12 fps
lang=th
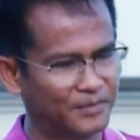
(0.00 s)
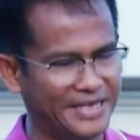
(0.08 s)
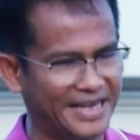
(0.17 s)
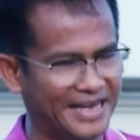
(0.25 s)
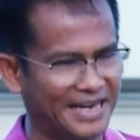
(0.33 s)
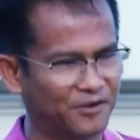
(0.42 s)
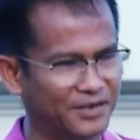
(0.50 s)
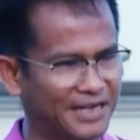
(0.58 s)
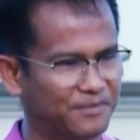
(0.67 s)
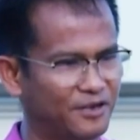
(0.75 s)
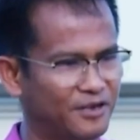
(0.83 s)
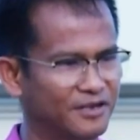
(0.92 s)
PA เรา
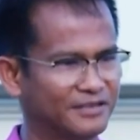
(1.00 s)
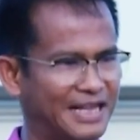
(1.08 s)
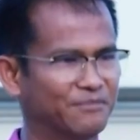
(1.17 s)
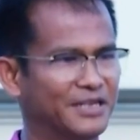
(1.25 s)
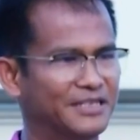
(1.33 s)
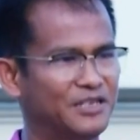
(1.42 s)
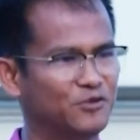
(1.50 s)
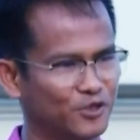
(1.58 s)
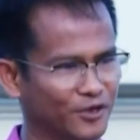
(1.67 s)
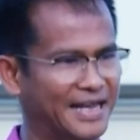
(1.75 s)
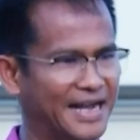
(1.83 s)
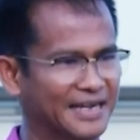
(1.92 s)
นะครับก็ทำหน้าที่อยู่
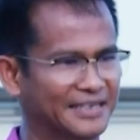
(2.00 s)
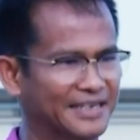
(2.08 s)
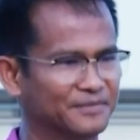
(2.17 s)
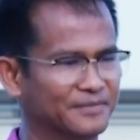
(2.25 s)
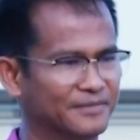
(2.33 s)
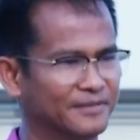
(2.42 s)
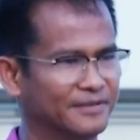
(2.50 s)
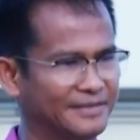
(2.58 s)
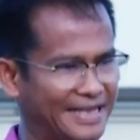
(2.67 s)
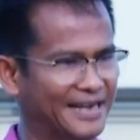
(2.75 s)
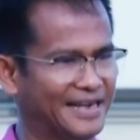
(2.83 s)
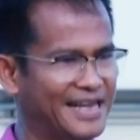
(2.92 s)
2 อย่างนะครับ
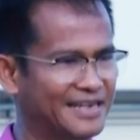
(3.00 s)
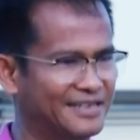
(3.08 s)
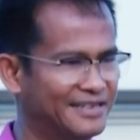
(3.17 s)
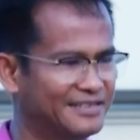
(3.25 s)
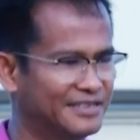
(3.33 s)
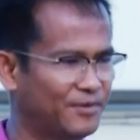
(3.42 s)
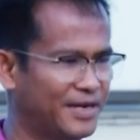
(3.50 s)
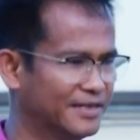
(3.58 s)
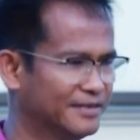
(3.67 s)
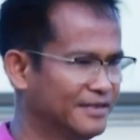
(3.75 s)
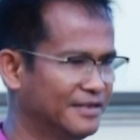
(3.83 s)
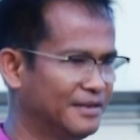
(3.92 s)
อย่างแรกเลยก็คือว่า
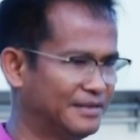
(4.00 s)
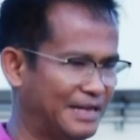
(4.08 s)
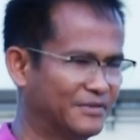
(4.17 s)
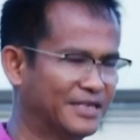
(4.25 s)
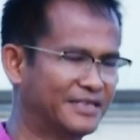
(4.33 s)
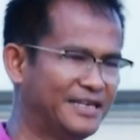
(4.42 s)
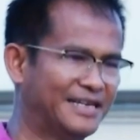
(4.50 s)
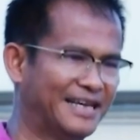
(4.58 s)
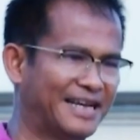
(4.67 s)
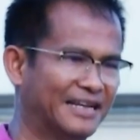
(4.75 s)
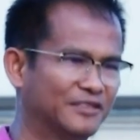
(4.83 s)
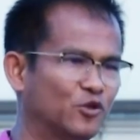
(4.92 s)
ทำหน้าที่
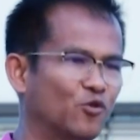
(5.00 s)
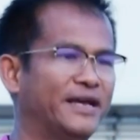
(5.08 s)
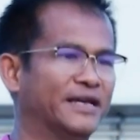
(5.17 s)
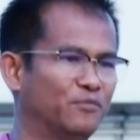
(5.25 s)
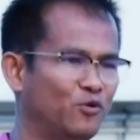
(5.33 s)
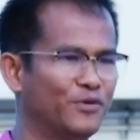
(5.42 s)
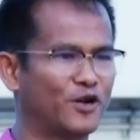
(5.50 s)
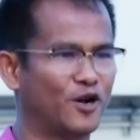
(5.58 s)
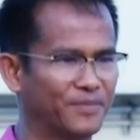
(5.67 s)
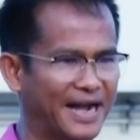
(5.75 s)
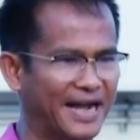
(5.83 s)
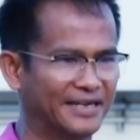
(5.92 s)
ในการช่วยผู้ประก
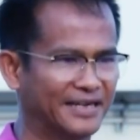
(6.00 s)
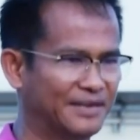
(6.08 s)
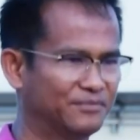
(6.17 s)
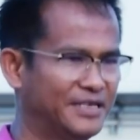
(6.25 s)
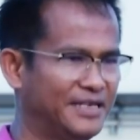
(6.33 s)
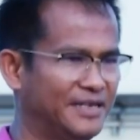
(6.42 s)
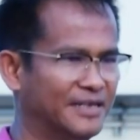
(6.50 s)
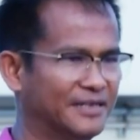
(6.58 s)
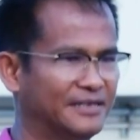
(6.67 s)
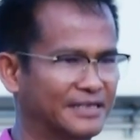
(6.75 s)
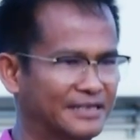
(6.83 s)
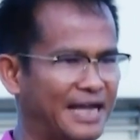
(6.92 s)
อบการนะครับ ที่
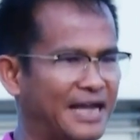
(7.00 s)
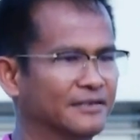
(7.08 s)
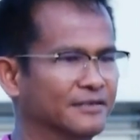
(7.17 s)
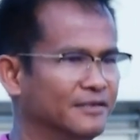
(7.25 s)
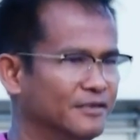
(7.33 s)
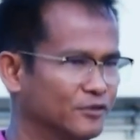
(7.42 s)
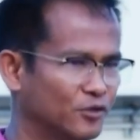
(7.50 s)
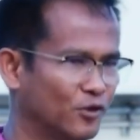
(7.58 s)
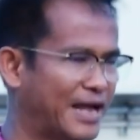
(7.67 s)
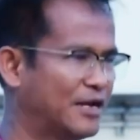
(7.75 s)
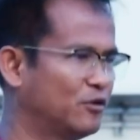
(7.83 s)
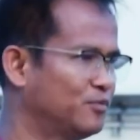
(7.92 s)
ติดตั้งโซ
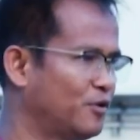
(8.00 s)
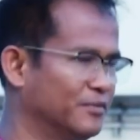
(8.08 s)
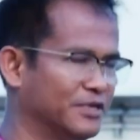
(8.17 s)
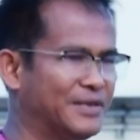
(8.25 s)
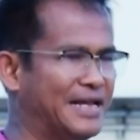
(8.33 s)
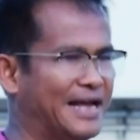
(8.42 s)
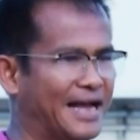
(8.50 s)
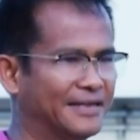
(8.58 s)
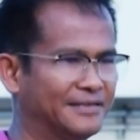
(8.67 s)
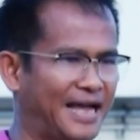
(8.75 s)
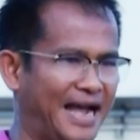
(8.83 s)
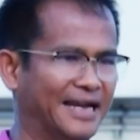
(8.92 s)
ลารูฟท็อปหรือพลังงาน
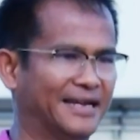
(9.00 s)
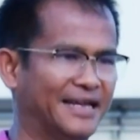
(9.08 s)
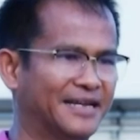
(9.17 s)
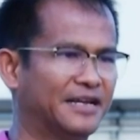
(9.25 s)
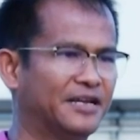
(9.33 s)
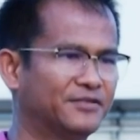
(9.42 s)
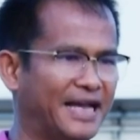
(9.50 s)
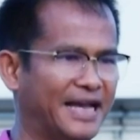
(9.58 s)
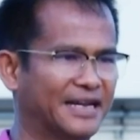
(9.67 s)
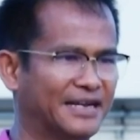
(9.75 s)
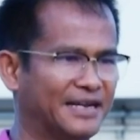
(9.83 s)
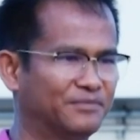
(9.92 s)
สะอาดอะไรก็แล้วแต่
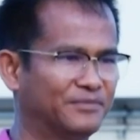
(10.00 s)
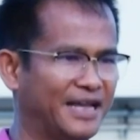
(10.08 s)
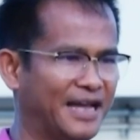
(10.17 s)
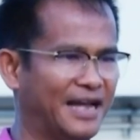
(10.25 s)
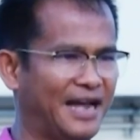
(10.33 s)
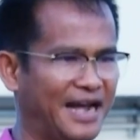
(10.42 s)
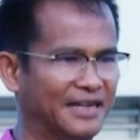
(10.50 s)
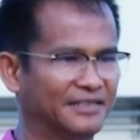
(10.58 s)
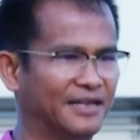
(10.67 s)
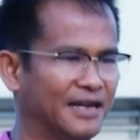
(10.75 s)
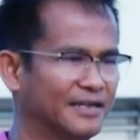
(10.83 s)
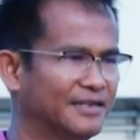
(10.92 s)
นะครับ แต่อาจ
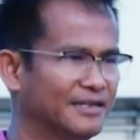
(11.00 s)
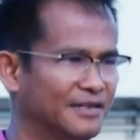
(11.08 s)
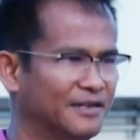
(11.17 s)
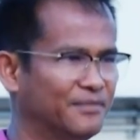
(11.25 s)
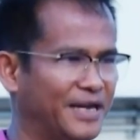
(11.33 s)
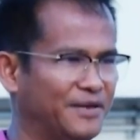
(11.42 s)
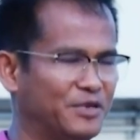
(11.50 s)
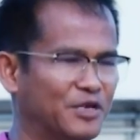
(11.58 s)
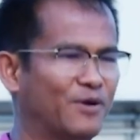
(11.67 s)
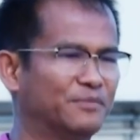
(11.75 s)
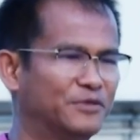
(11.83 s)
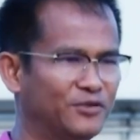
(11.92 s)
จะไม่มี
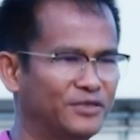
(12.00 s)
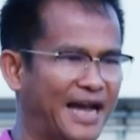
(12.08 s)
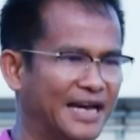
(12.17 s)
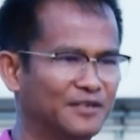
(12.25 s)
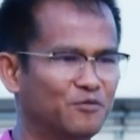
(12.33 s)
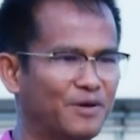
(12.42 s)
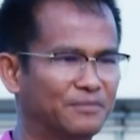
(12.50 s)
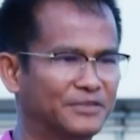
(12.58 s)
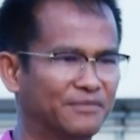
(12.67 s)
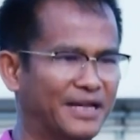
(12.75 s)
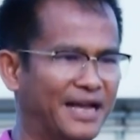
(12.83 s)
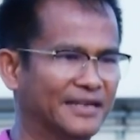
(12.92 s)
ความเชี่ยวชาญหรือความ
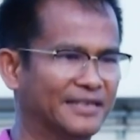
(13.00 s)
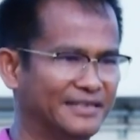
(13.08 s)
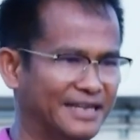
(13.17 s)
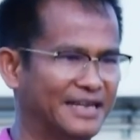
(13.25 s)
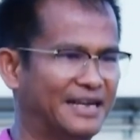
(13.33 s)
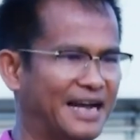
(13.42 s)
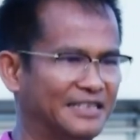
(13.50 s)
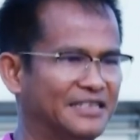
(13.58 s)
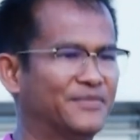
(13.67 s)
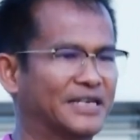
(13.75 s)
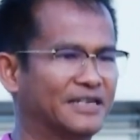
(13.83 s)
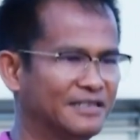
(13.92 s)
ชำนาญในการ
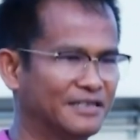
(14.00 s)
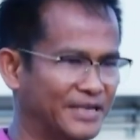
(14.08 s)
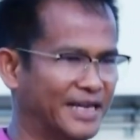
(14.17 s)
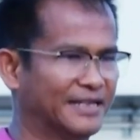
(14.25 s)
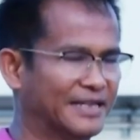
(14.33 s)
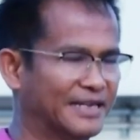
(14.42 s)
ที่ไปขึ้นทะเบีย